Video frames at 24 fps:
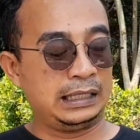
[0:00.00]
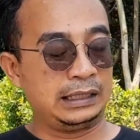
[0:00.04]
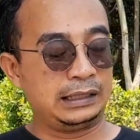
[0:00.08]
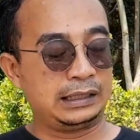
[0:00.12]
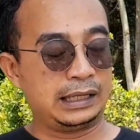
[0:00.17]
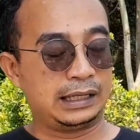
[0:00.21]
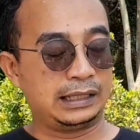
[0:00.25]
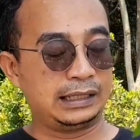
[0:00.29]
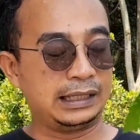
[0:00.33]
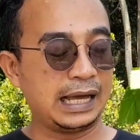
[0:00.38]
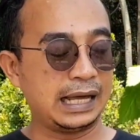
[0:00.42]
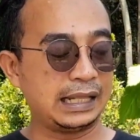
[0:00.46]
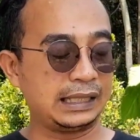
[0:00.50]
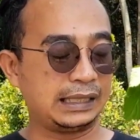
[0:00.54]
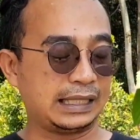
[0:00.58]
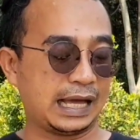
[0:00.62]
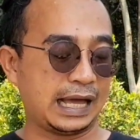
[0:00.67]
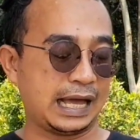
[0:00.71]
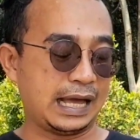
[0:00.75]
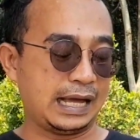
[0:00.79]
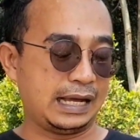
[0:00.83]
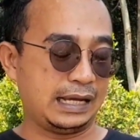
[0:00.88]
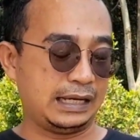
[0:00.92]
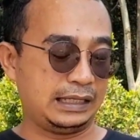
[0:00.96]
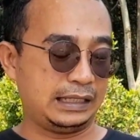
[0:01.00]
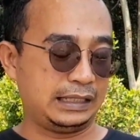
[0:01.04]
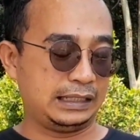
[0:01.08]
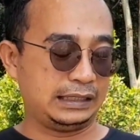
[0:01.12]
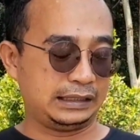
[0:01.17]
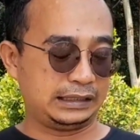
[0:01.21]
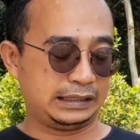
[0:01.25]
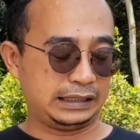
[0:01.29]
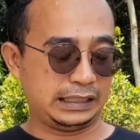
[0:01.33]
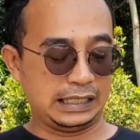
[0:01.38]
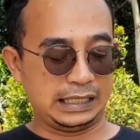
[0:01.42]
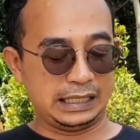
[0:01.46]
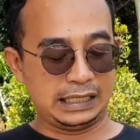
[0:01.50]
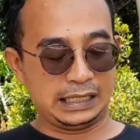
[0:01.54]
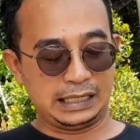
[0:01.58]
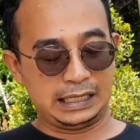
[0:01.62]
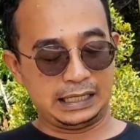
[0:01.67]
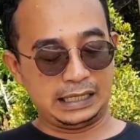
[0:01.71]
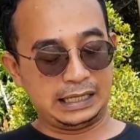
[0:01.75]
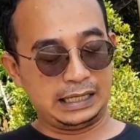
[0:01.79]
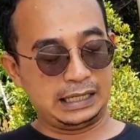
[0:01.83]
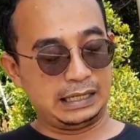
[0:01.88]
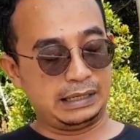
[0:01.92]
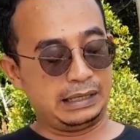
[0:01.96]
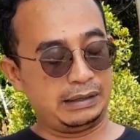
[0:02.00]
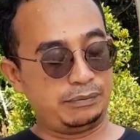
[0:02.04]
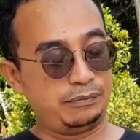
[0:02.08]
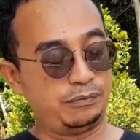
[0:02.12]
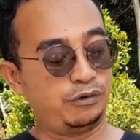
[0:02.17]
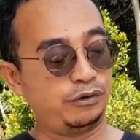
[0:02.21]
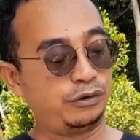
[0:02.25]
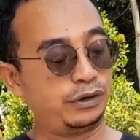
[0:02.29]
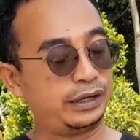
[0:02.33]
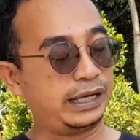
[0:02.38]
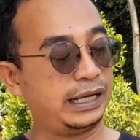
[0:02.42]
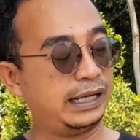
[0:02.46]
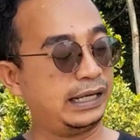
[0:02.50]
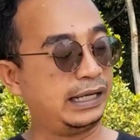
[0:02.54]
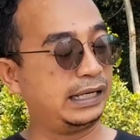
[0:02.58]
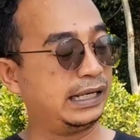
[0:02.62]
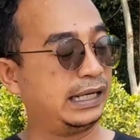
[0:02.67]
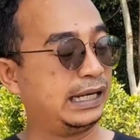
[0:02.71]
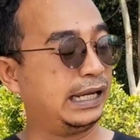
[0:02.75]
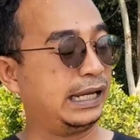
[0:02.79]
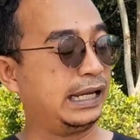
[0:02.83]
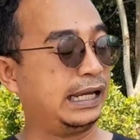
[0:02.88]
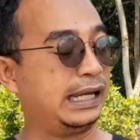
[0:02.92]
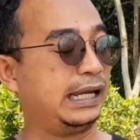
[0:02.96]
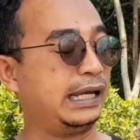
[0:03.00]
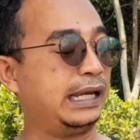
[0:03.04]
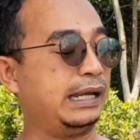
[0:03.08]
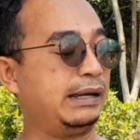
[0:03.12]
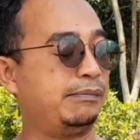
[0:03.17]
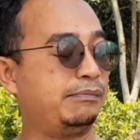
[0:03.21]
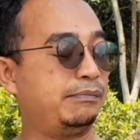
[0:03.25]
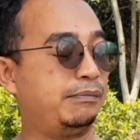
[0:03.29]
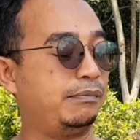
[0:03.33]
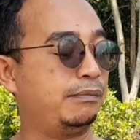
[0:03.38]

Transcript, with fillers: Ternyata se eh, mungkin di